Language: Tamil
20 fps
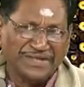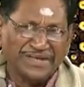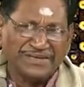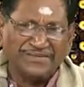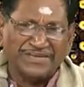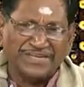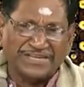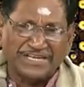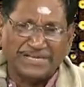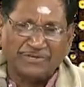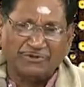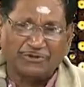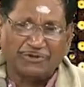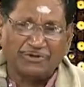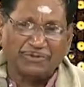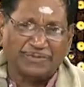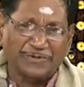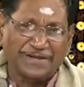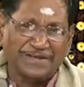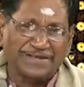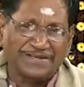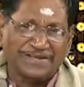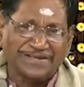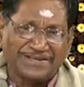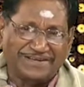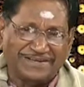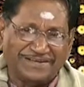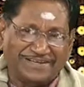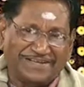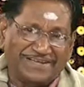தேவிக்கு இன்னொரு பேர்
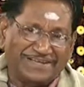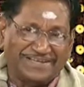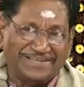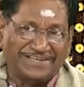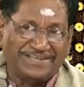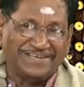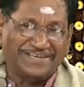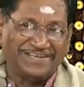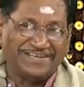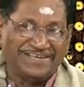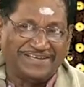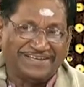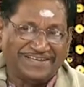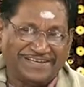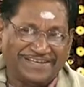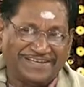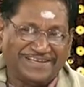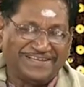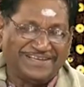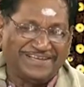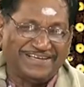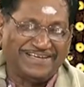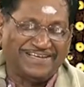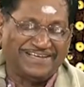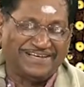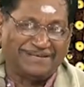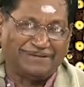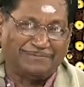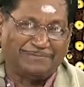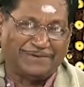நீலி ஏன்
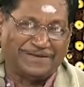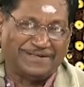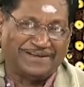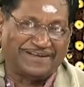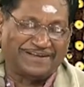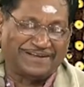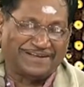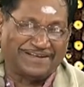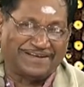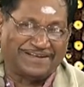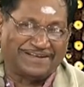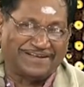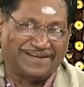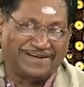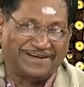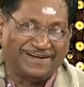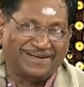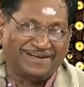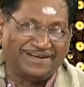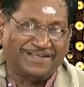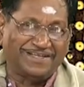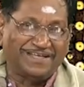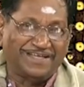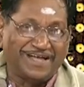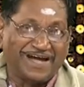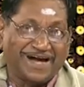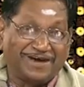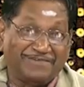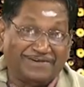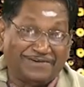நீலி என்று பெயர் என்று கேட்டால்
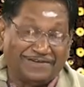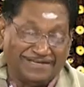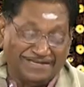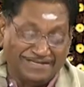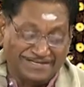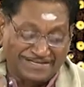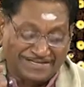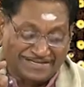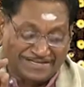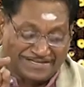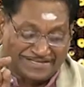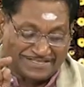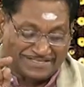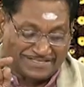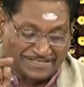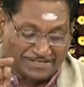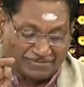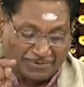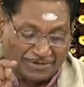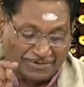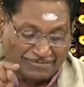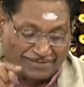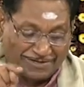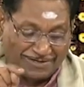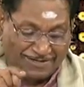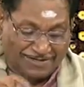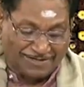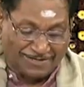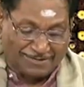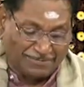அவள் நீல நிறத்தை
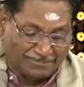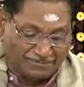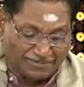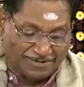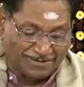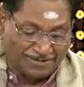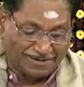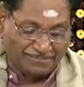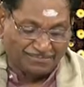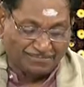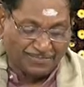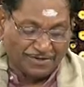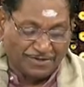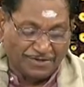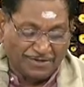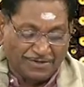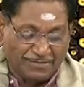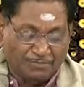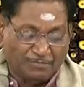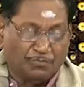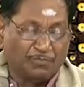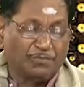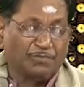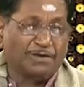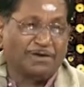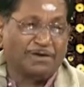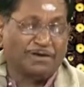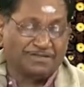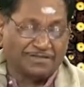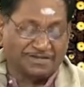உடையவளாக இருப்பாள்
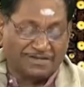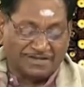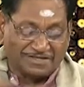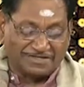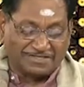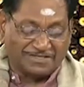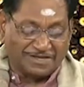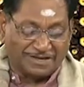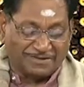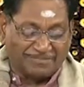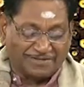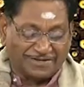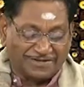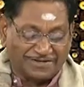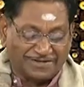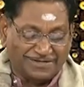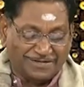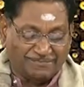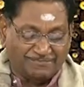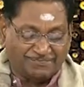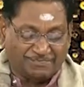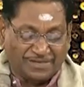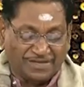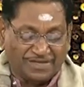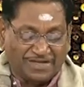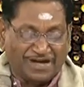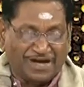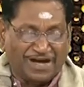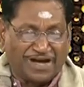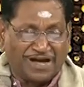மூலாதார தாமரையில்
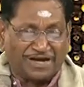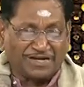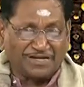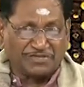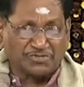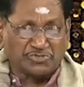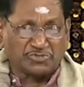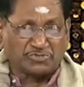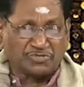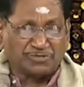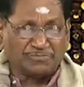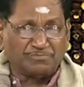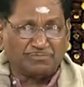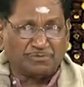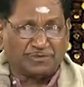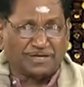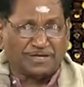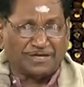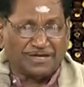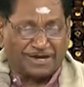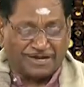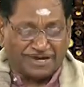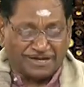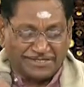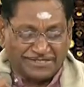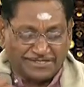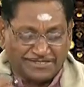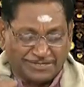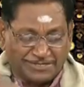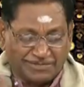அங்குசம் முதலிய
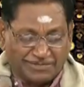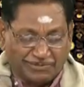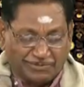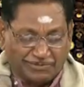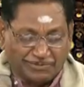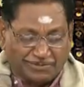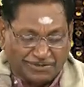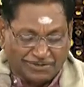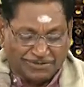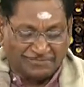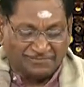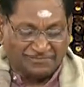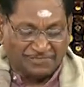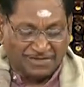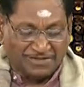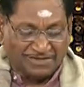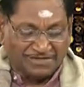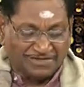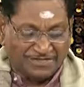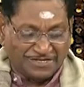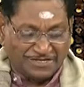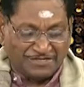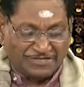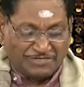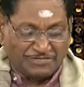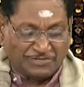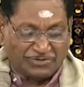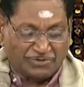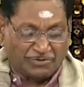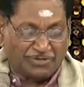ஆயுதங்களோடு
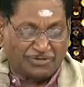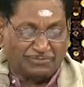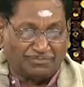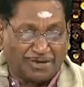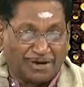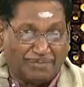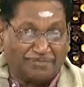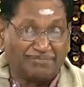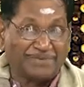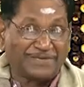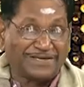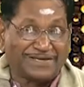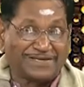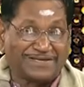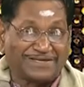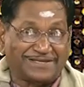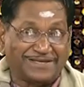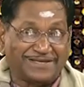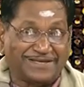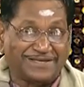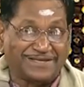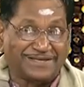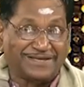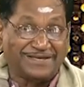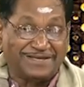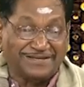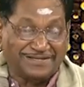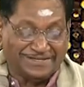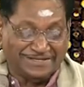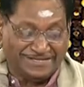எழுந்தருளும் அம்பிகைக்கு
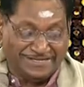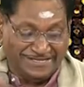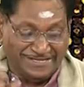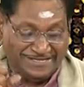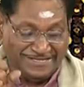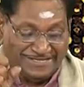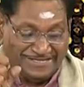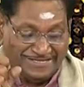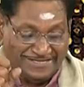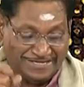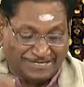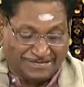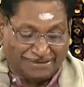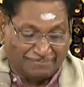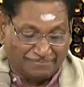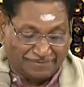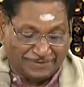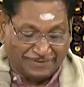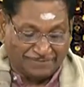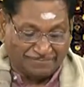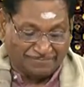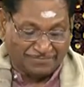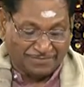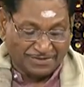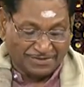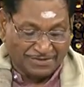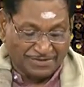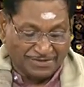நீலி என்று பெயர்